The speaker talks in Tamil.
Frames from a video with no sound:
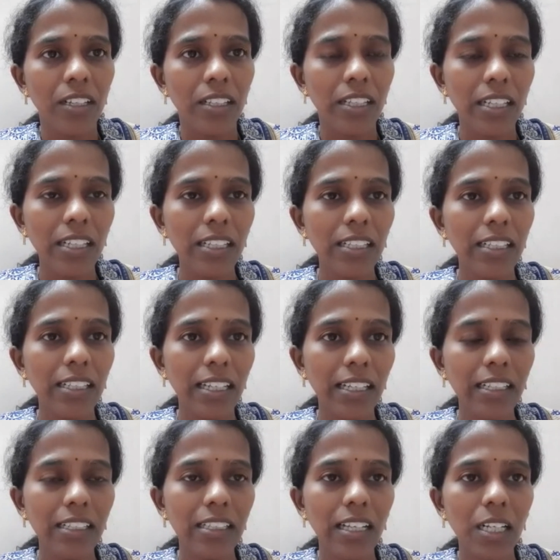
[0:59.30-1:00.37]
என்னங்க
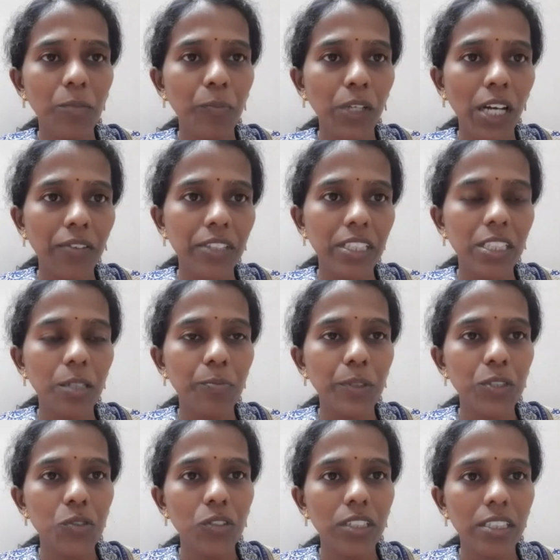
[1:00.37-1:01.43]
ஏங்க இதெல்லாம் போய் அவர்கிட்ட
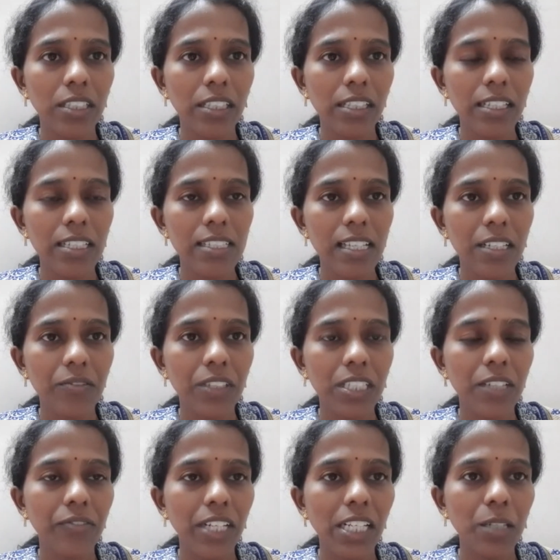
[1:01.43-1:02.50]
போய் சொல்லிக்கிட்டு இருக்கீங்க
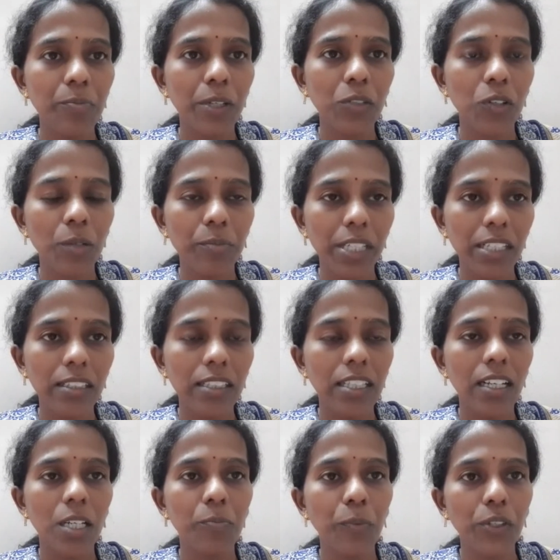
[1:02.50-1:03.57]
சர்வர்கிட்ட வேலையை பார்க்கூடாம ஏங்க
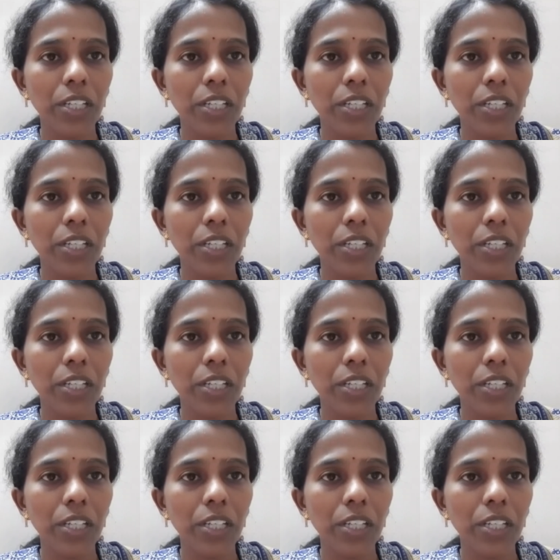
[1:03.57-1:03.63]
இதெல்லாம் போய்